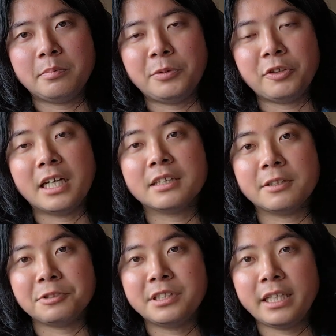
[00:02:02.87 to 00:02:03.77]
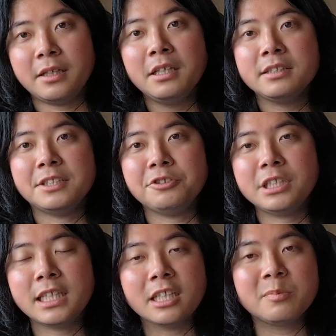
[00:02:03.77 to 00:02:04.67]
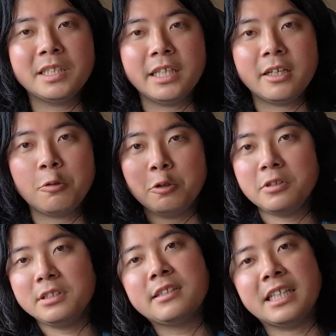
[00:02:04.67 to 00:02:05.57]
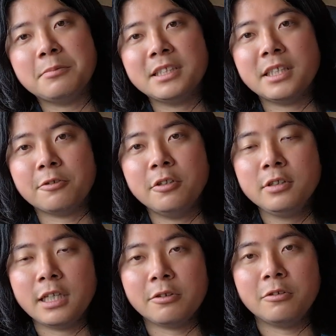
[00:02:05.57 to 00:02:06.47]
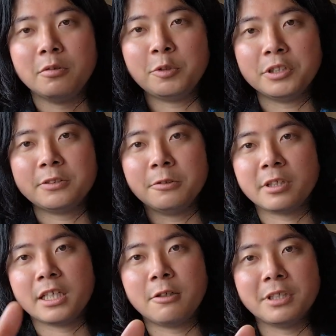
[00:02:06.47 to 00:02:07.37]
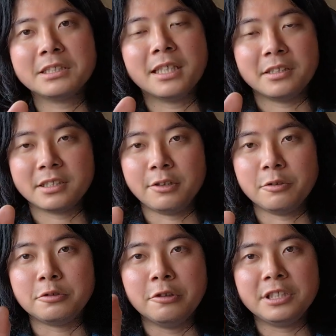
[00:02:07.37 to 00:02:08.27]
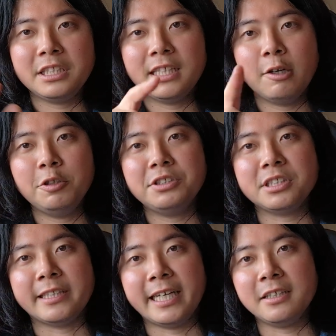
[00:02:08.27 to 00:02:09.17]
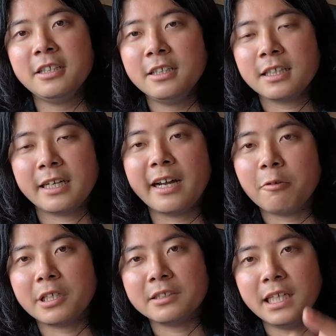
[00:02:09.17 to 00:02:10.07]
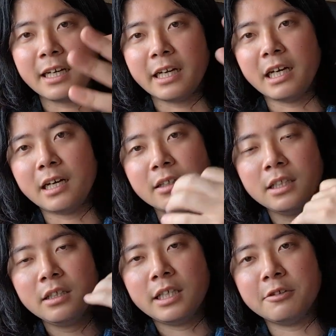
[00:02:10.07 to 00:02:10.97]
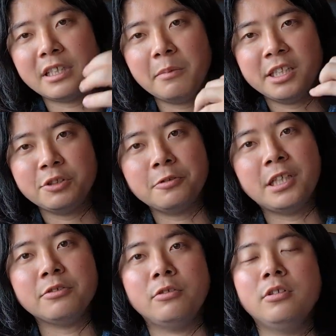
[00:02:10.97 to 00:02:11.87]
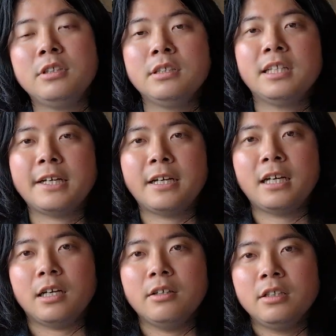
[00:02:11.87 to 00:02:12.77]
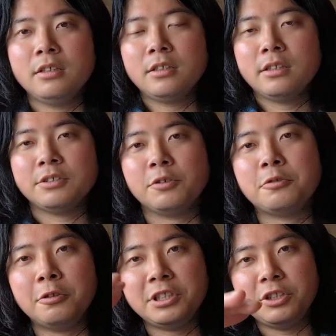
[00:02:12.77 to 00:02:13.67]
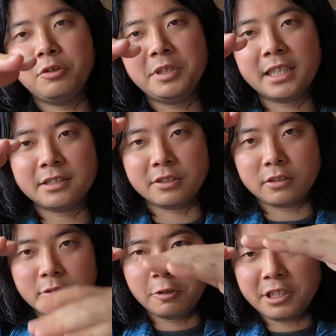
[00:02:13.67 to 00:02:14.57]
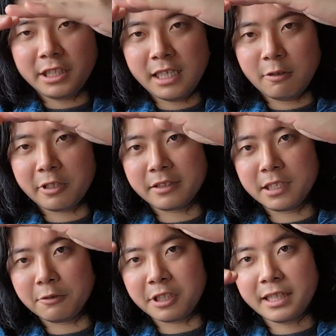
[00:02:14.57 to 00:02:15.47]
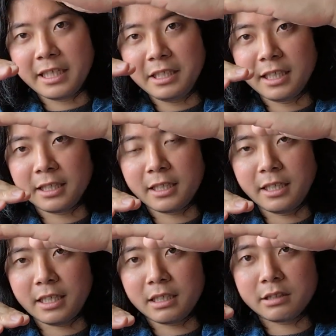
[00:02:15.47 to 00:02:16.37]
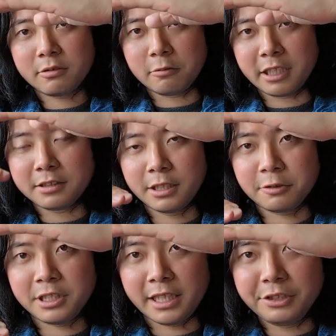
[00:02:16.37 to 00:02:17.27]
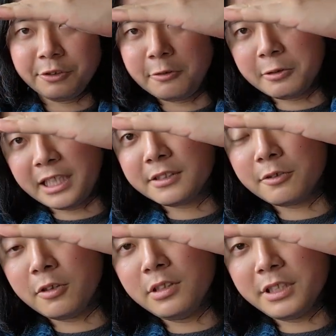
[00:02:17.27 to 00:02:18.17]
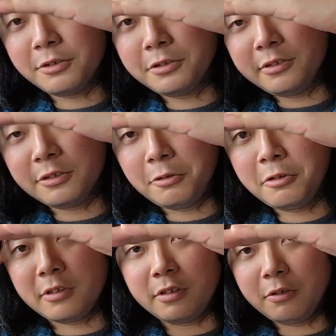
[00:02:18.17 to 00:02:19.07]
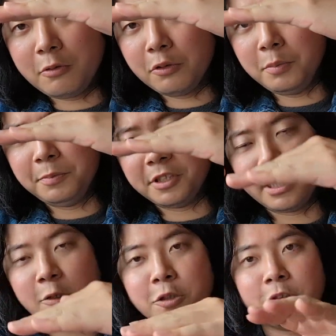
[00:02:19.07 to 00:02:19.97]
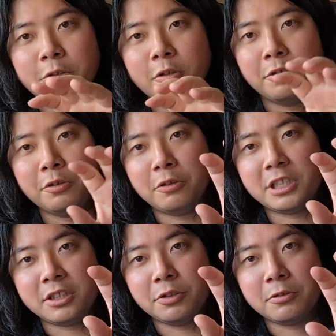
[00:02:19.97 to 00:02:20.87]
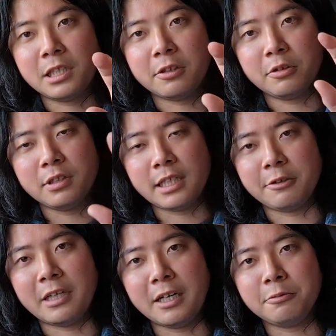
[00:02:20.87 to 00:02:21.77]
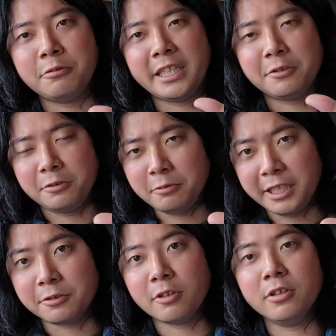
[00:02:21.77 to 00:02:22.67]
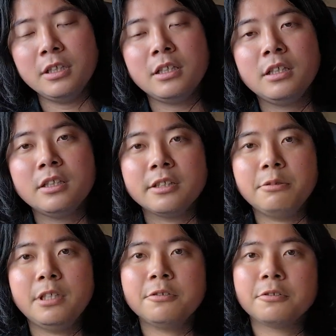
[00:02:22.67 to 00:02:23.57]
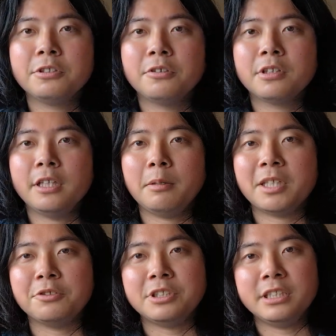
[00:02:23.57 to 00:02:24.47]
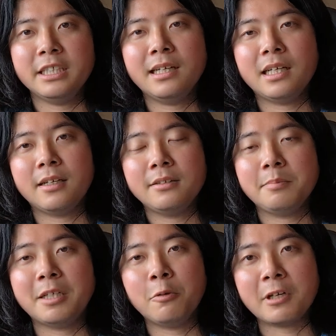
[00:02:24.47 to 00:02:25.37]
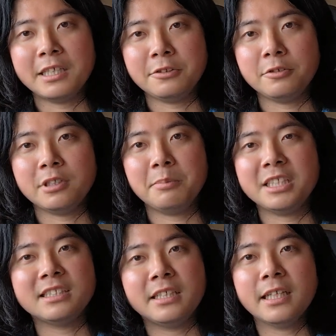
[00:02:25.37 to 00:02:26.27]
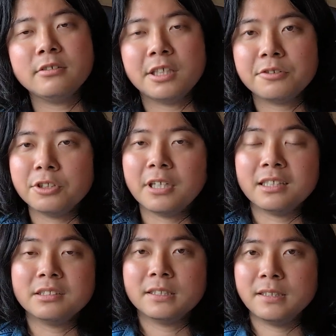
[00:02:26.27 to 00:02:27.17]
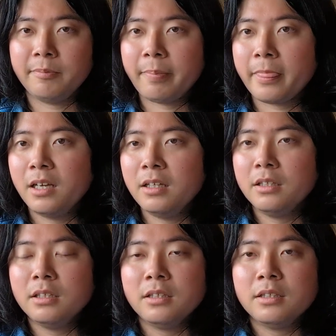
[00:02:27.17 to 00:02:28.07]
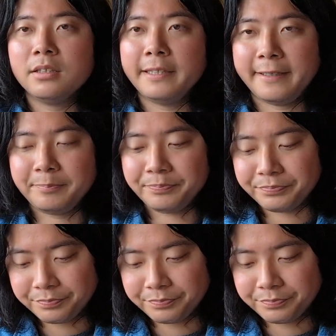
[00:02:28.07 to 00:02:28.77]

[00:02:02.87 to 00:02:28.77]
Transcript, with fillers: ものがあったとして、じゃあ11ヶ月目でこう出しましたと、あの、プロジェクトの結果を出したんですけど、クオリティが追いついてないから、お客さんから、あの、ダメ出しを食らうと。だから、そのクオリティを満たす。クオリティがお客さんの期待以下だから、お客さんの期待以上を出すと。で、そう、そうのこの部分でコストと納期っていうのが、あの、増える、増えると。で、増えることによって、まあ、QCD が、まあ、崩壊するというか、満たされなくなるっていう話ですね。で、